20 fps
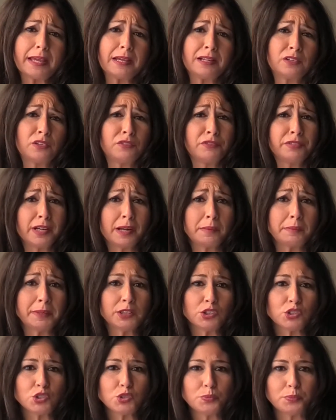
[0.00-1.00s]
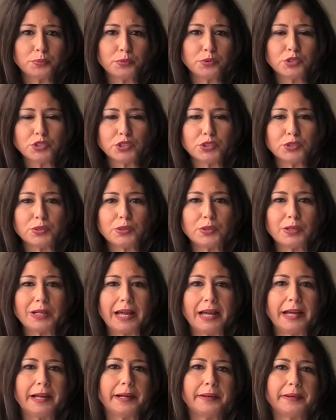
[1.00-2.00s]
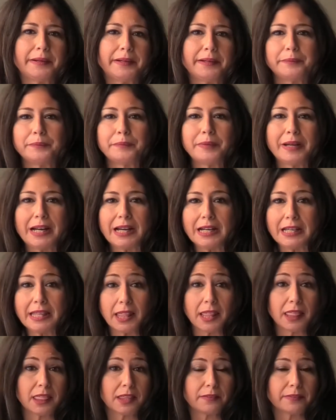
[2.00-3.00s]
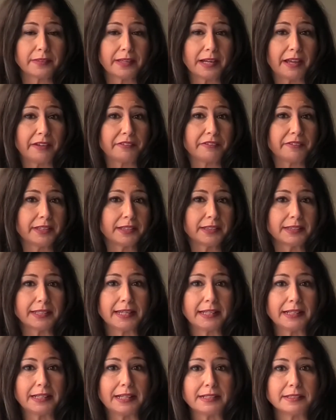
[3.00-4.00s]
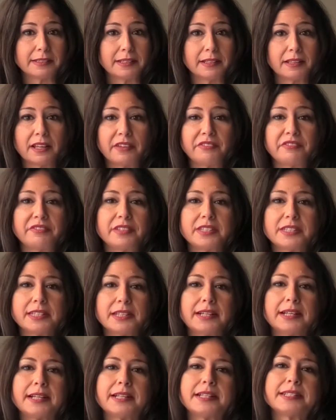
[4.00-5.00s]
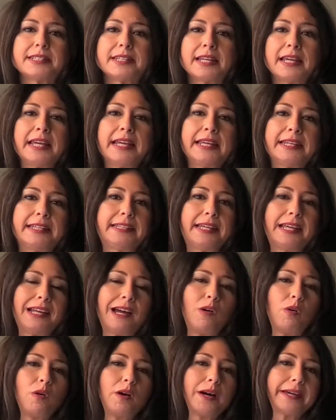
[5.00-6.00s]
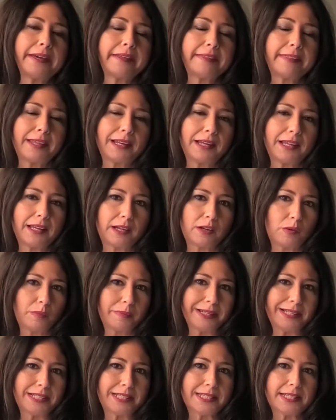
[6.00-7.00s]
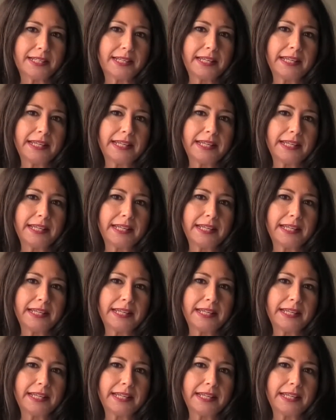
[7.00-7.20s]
El confinamiento supuso la paralización de las ventas en las tiendas físicas y el auge del e-commerce.